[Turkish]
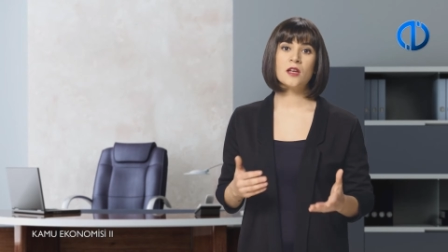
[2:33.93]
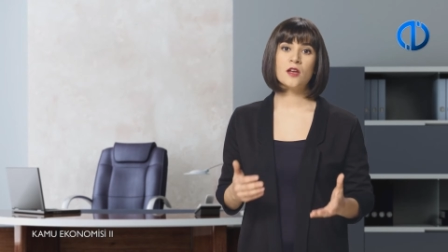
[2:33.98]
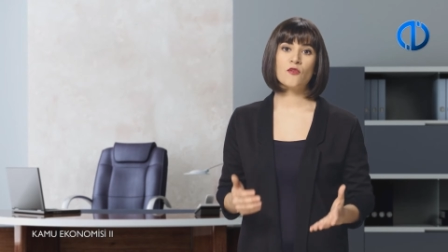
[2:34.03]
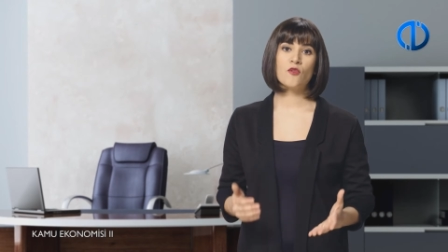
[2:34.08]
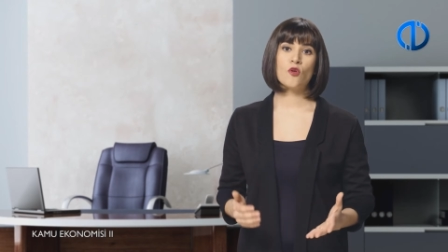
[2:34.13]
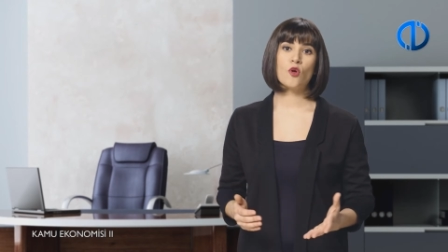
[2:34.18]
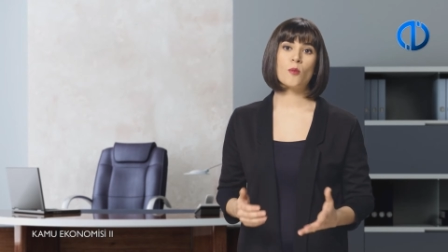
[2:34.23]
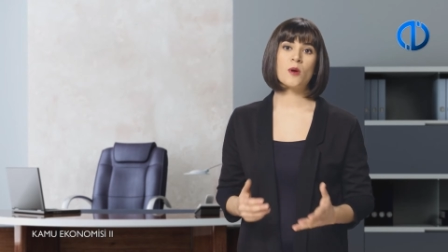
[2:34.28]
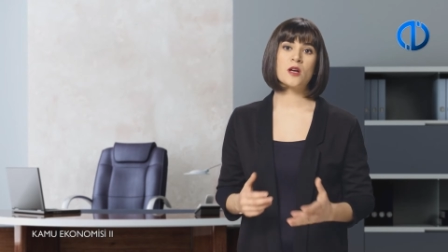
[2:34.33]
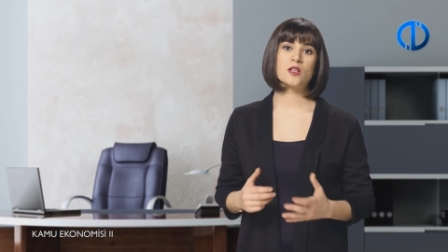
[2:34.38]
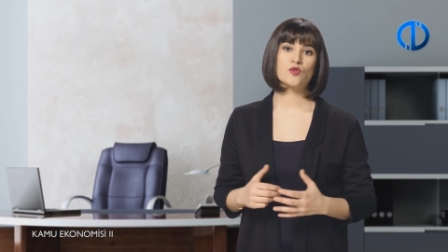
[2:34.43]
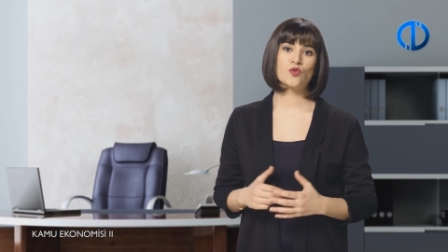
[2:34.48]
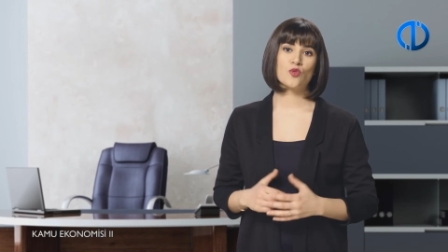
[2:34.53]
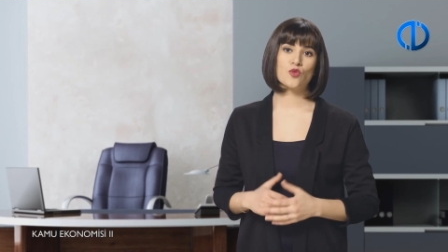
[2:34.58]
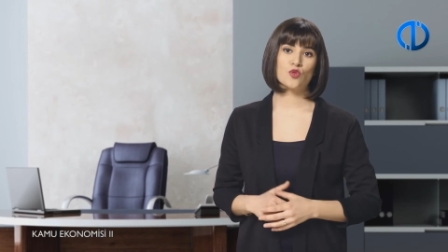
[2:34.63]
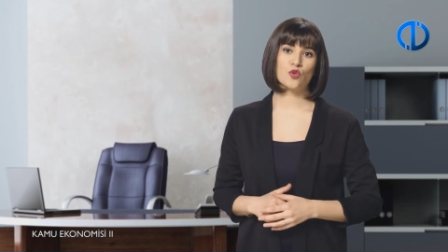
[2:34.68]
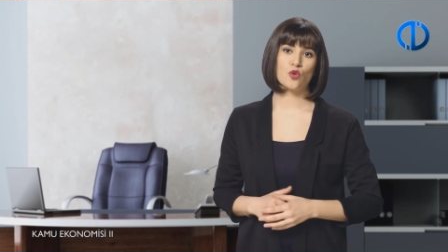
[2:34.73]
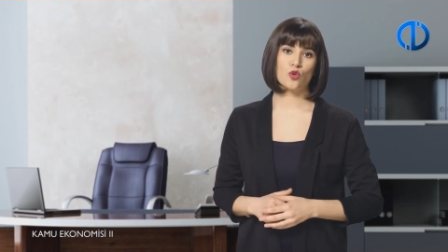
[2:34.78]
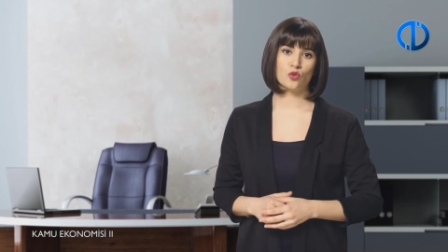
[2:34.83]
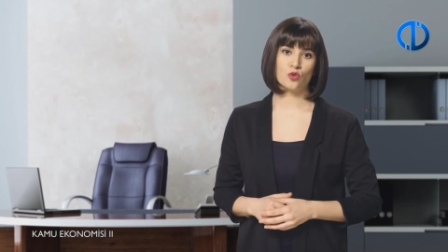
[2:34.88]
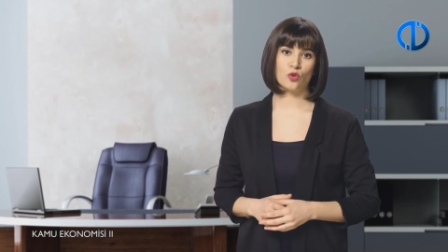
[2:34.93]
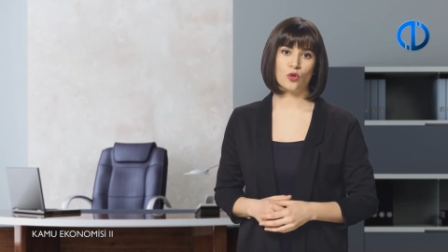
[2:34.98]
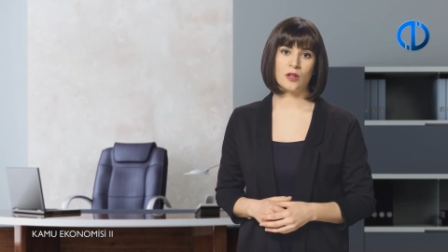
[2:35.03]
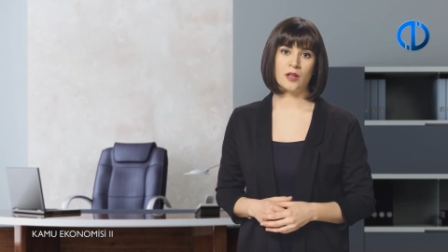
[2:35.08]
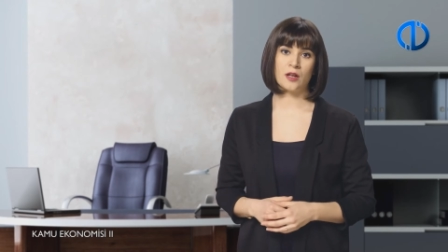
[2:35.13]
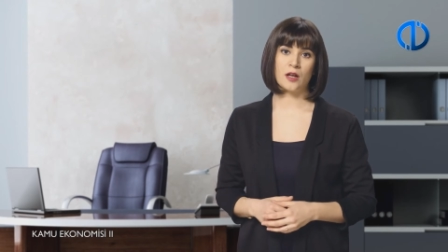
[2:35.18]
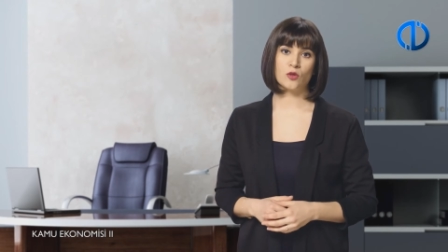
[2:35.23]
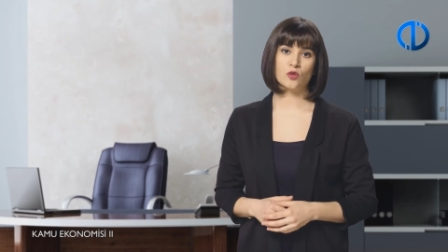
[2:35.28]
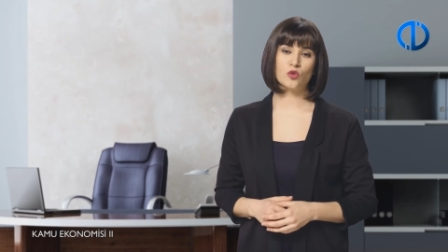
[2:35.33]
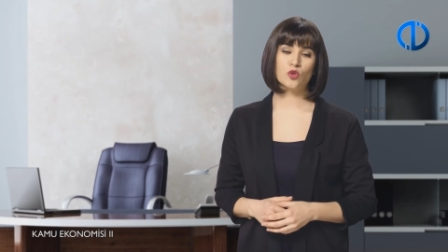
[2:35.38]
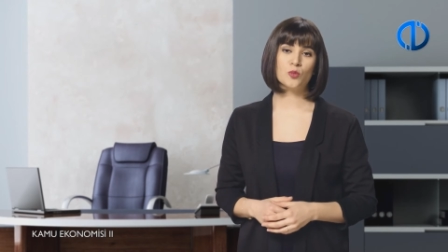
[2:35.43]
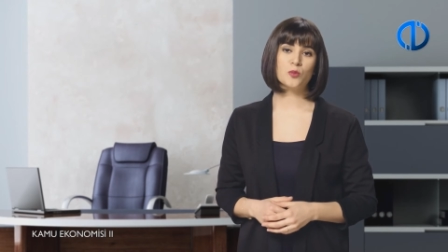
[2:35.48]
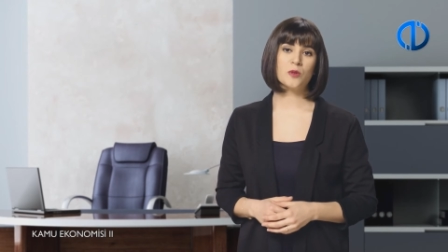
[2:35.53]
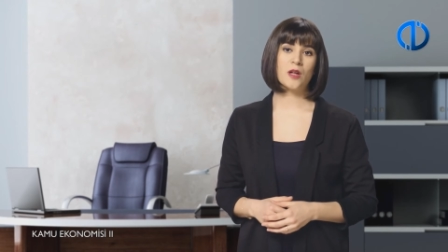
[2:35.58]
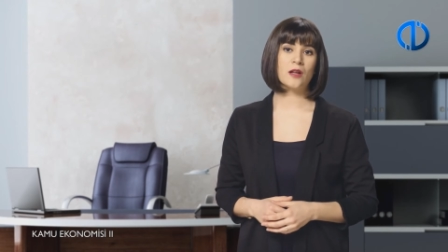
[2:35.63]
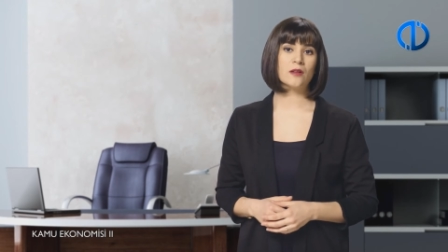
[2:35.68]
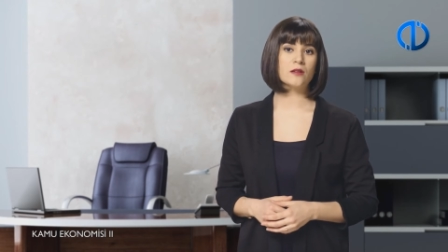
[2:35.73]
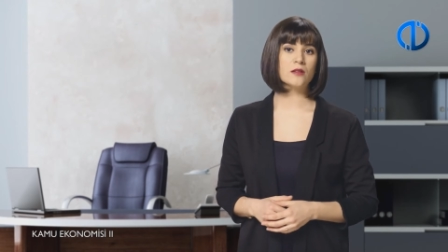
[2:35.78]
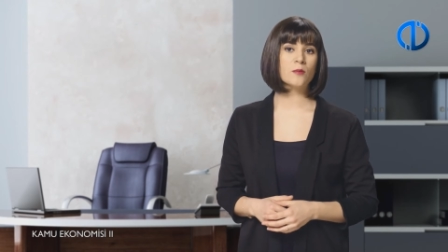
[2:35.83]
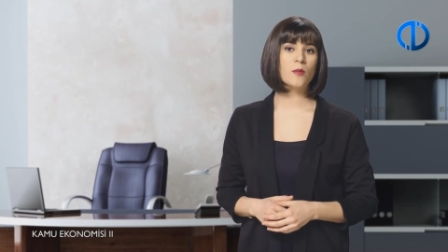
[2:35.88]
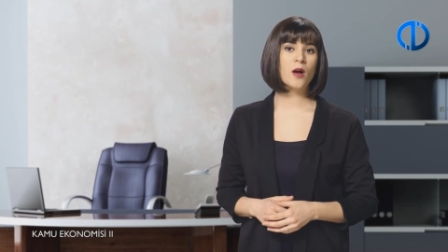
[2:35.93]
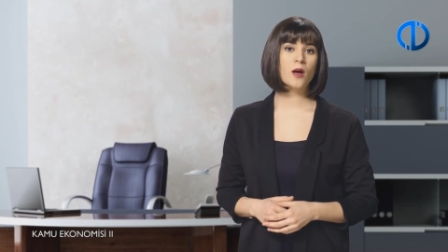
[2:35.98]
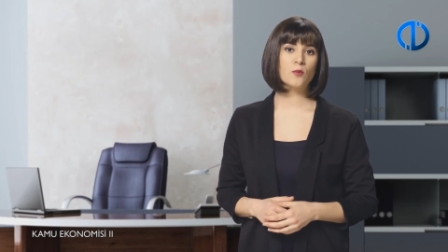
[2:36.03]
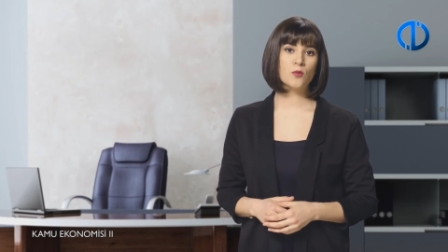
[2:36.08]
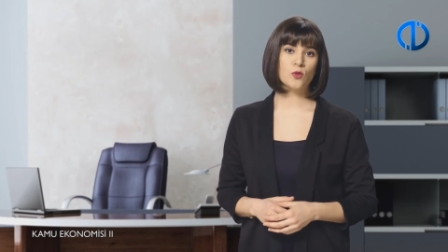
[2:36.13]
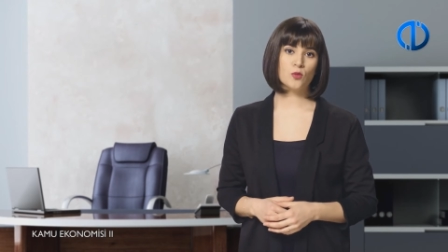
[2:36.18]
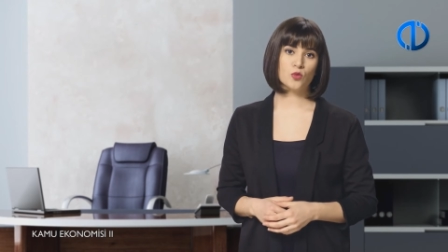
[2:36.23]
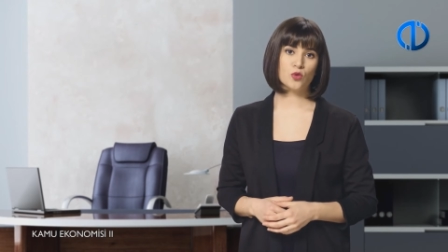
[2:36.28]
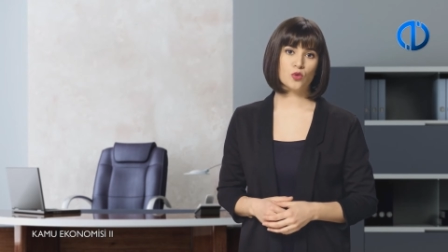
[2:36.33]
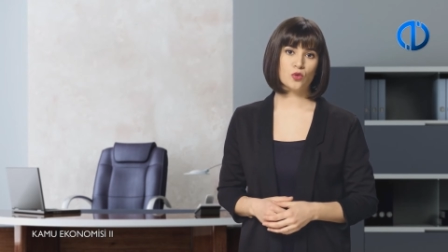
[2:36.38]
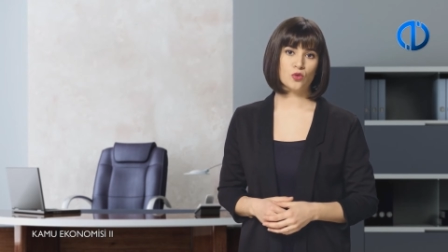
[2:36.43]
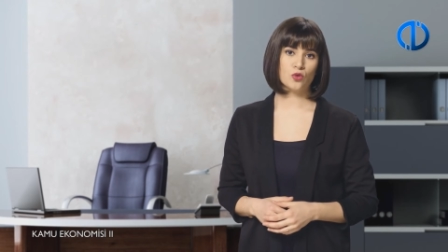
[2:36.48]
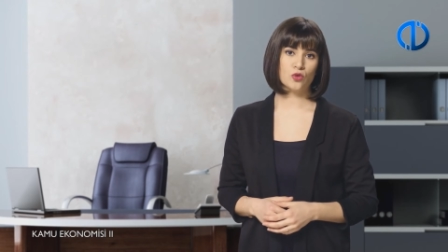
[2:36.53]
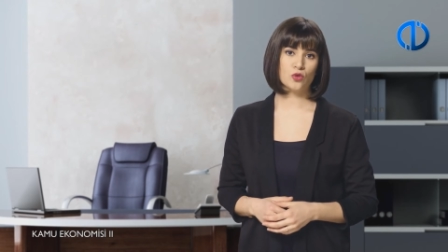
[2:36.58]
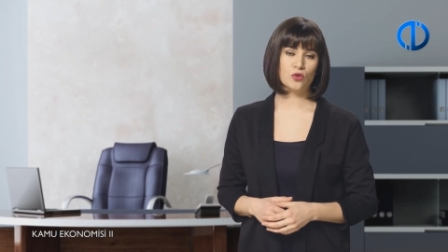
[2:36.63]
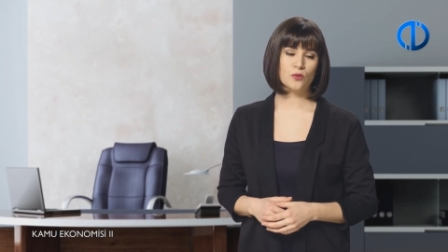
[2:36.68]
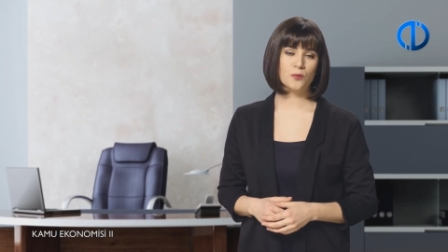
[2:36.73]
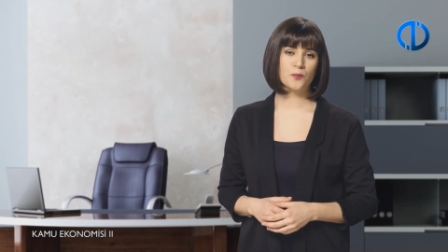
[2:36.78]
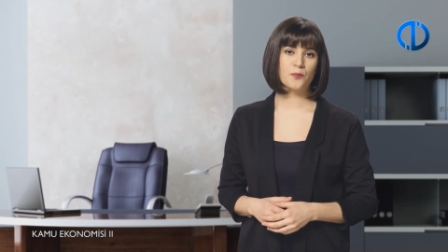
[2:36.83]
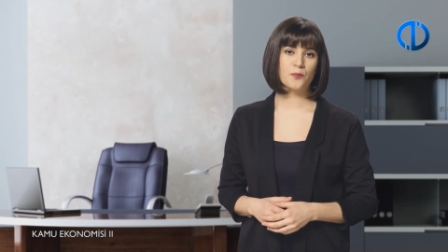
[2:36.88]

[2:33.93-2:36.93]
enformasyon sorunu olarak gruplandırmak mümkündür.